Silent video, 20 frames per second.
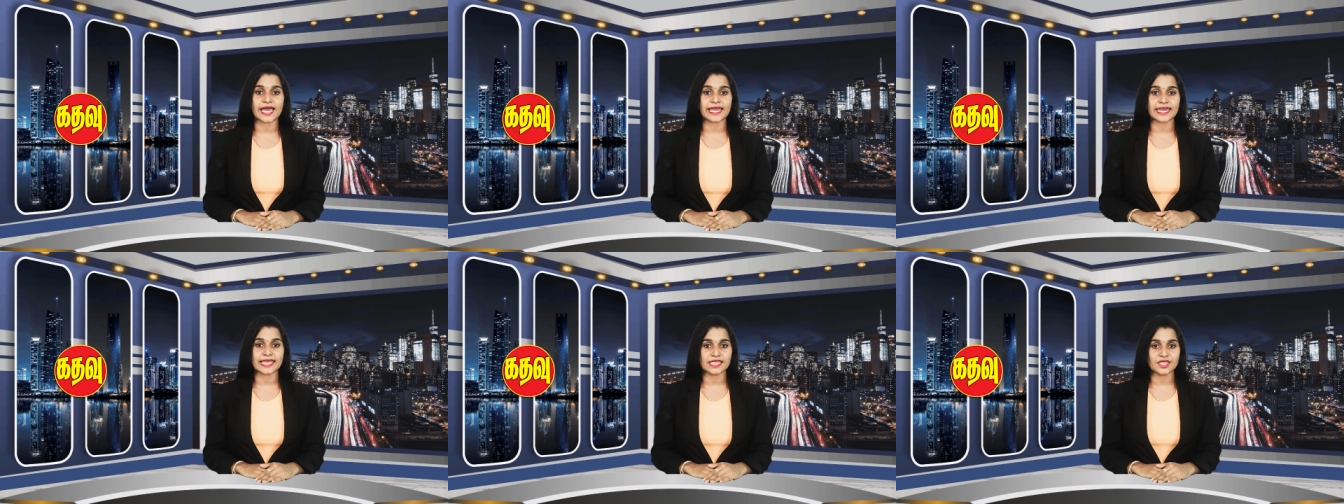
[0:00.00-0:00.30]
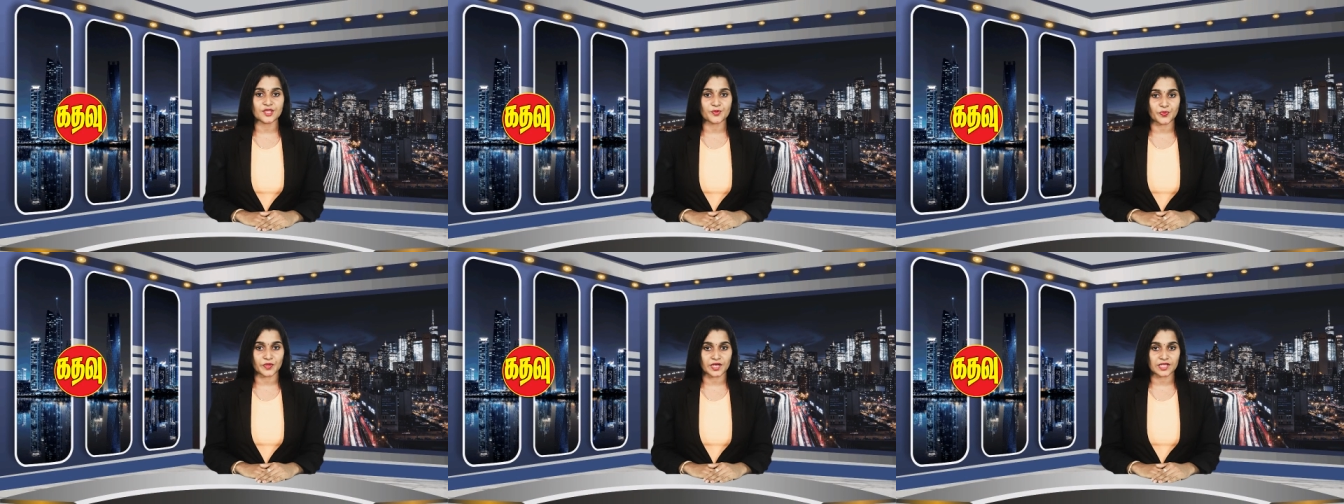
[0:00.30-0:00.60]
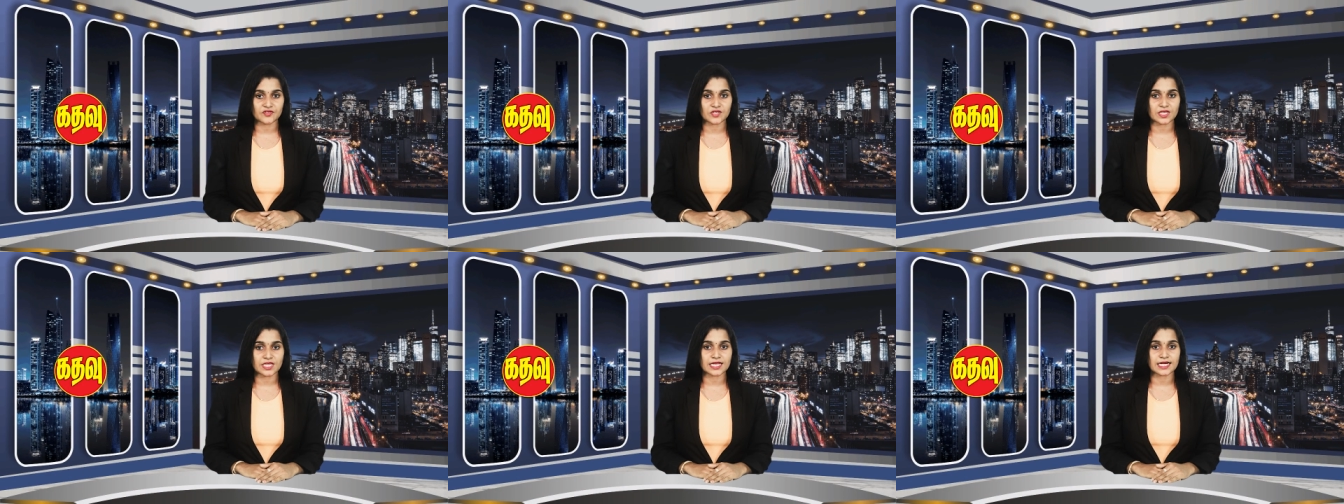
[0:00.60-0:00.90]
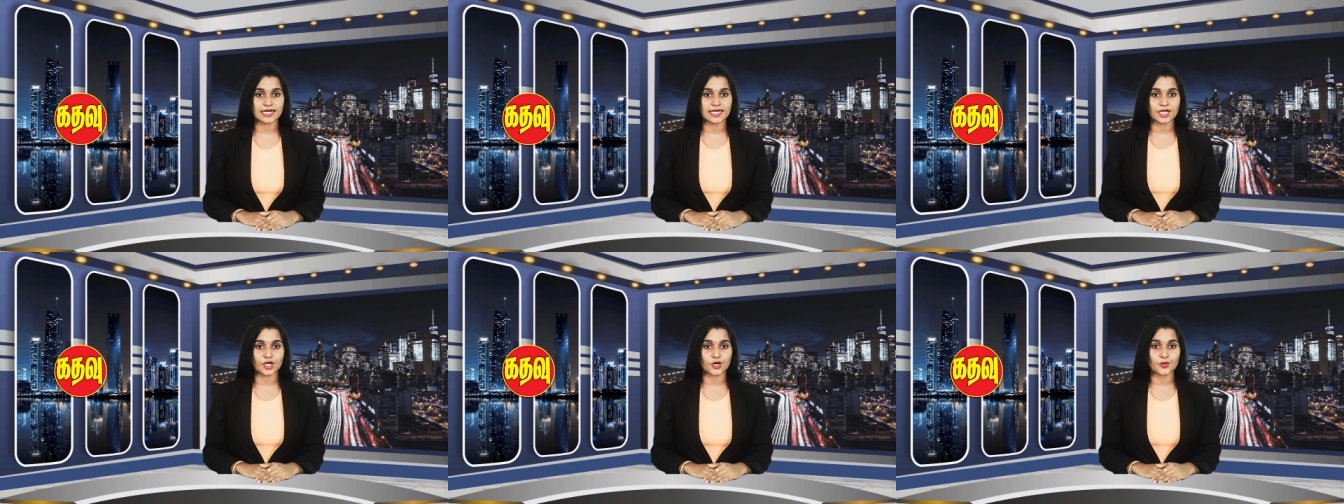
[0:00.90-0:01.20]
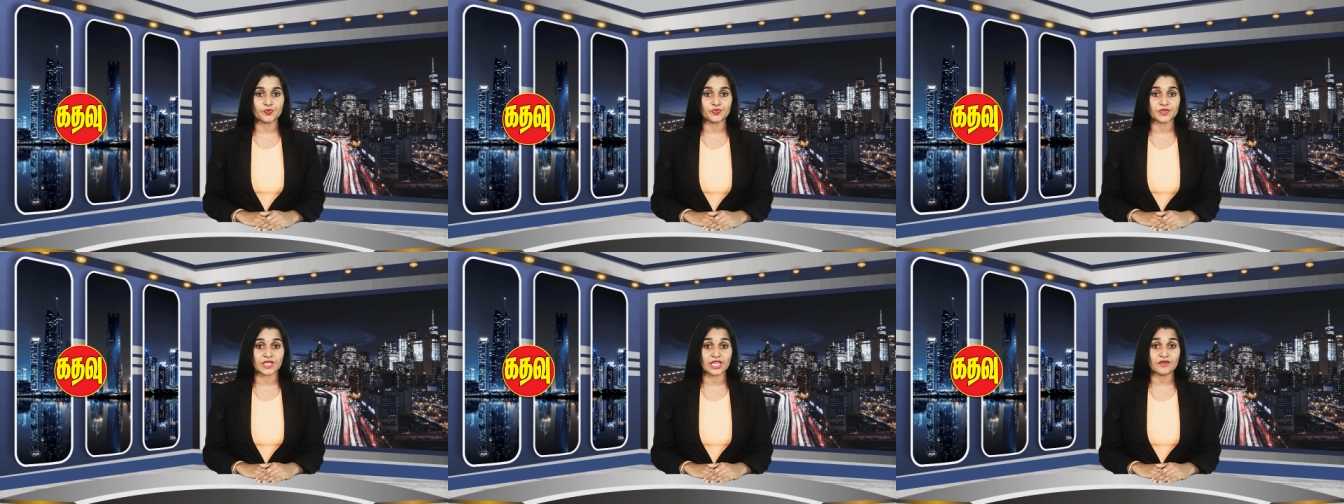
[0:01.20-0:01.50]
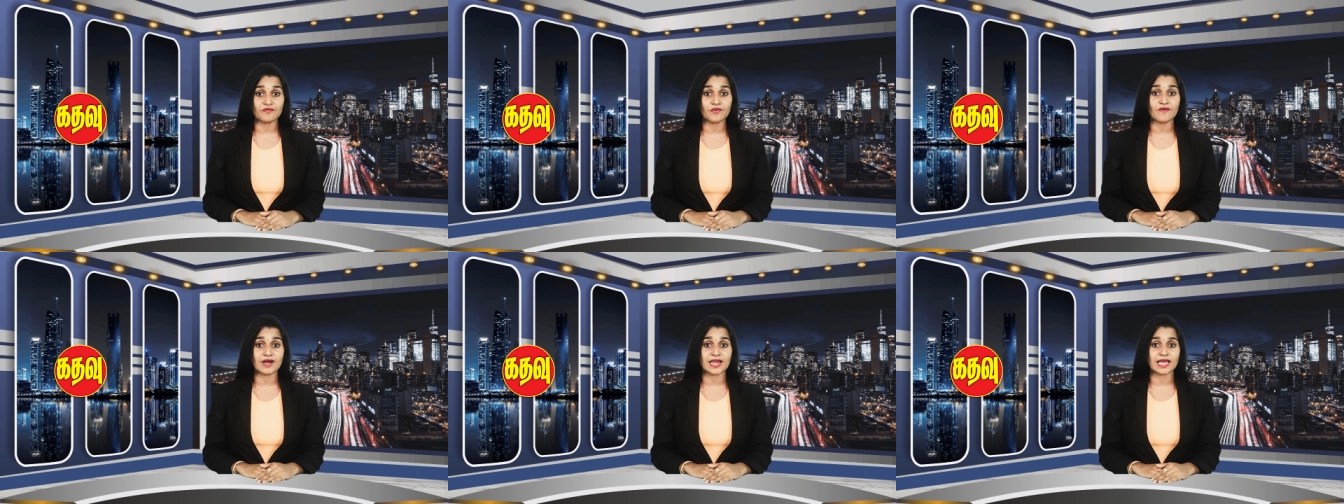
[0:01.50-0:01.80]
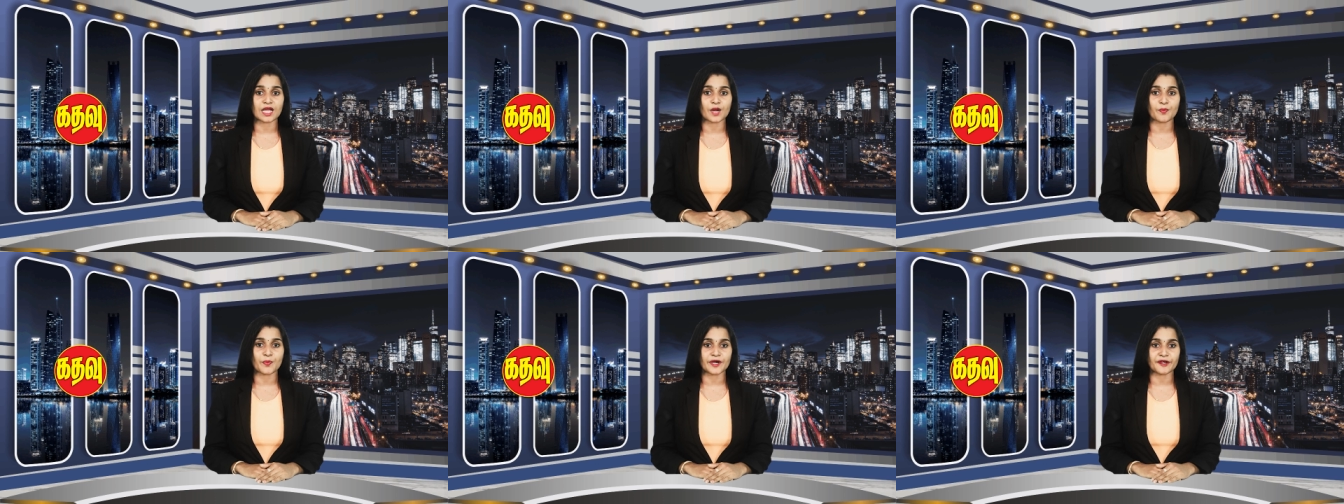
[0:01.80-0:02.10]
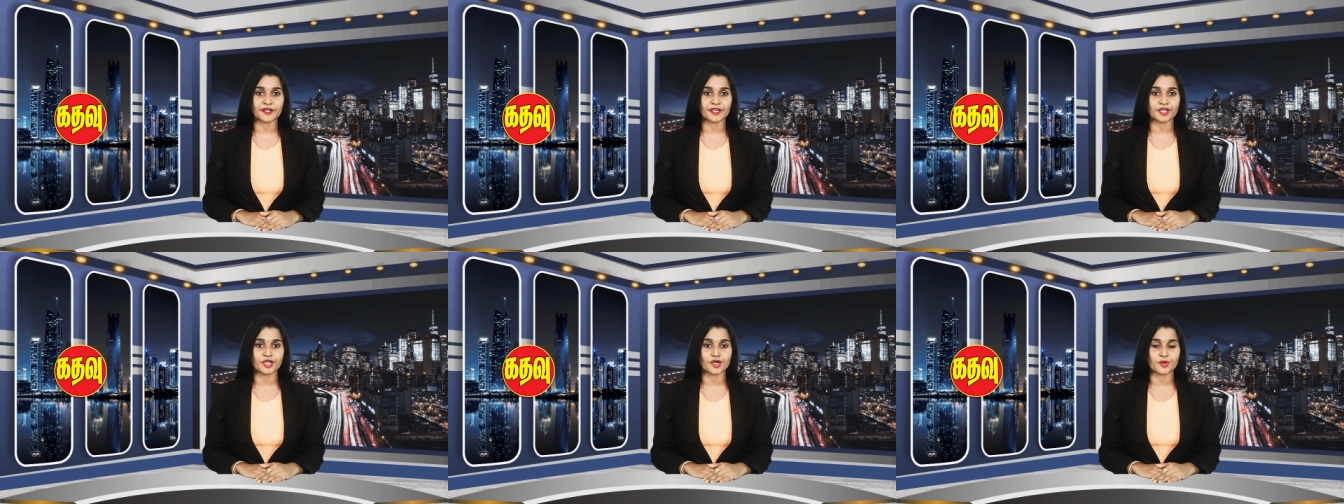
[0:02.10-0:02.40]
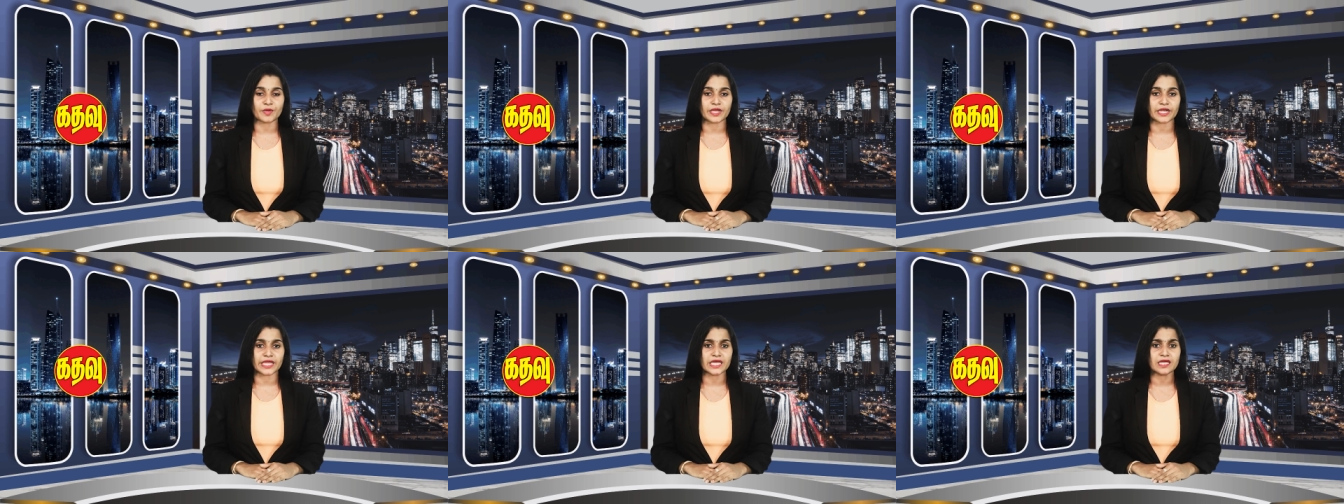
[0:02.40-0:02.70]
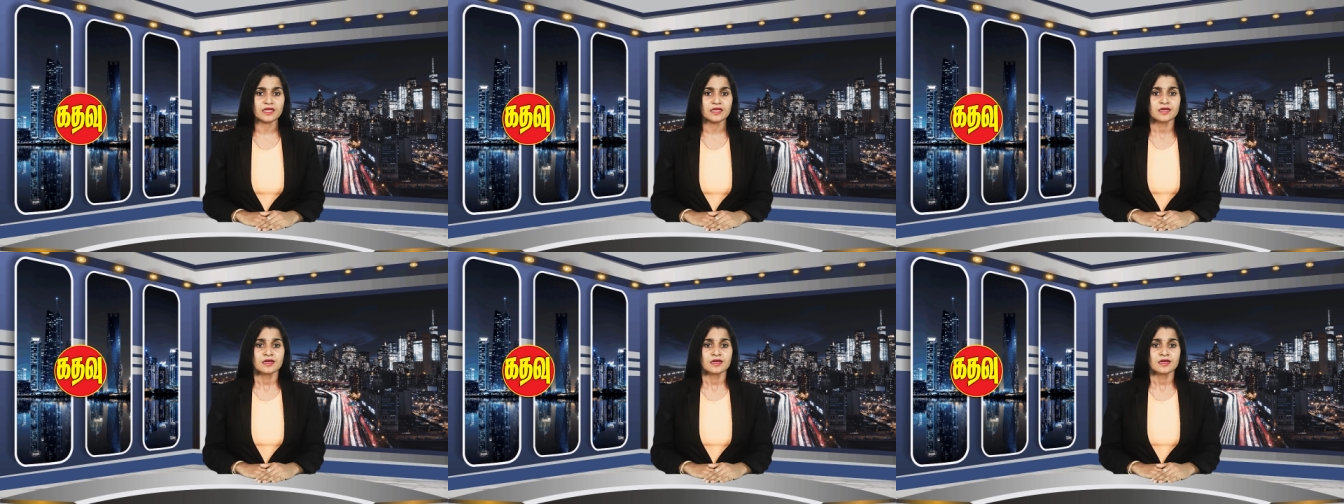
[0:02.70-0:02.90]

அனைத்து பிரச்சனைகளுக்கும் தீர்வு வழங்கப்பட்டிருக்கும் என